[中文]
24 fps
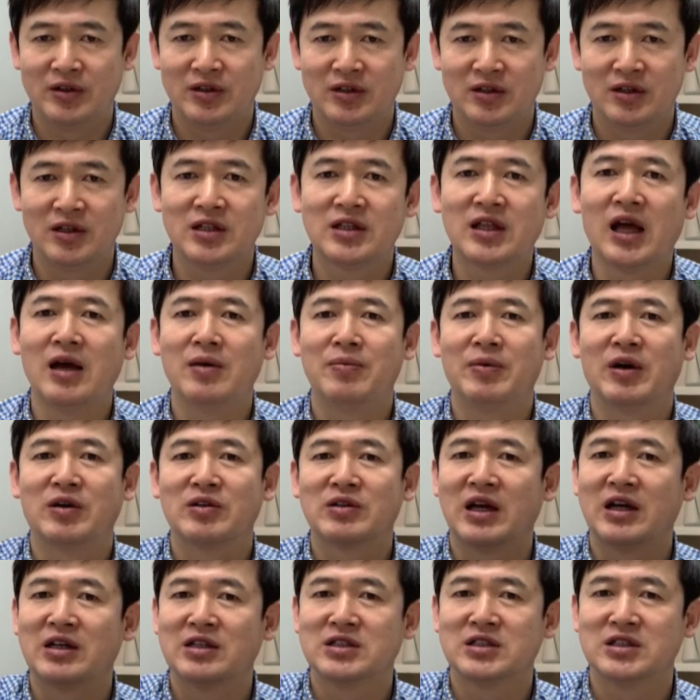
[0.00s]
可以代表
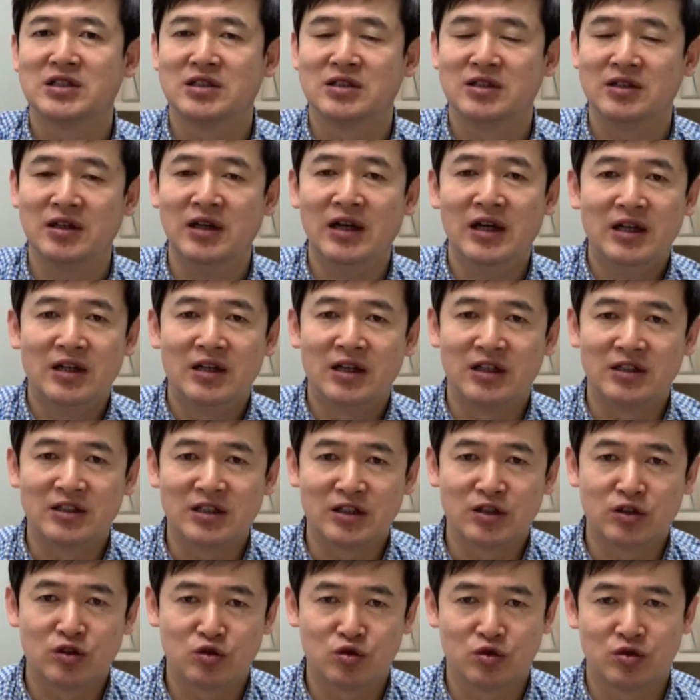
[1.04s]
当时的啊这
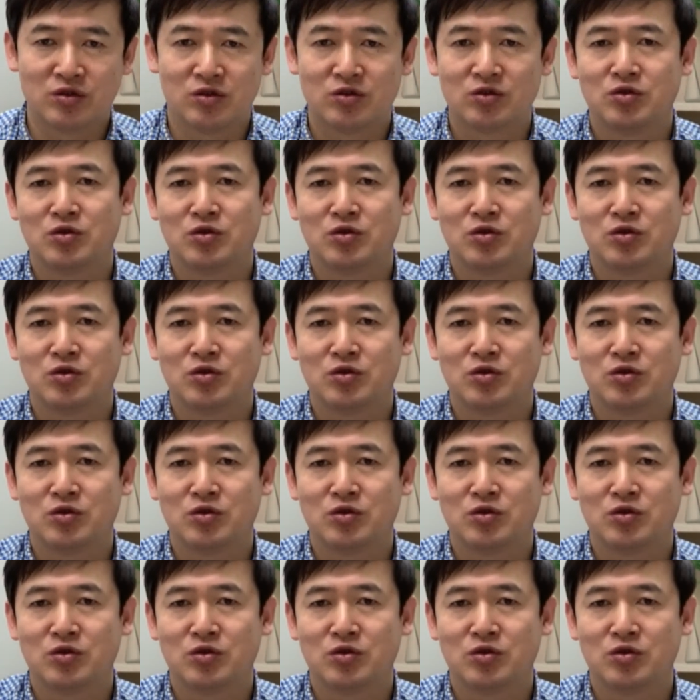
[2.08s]
个所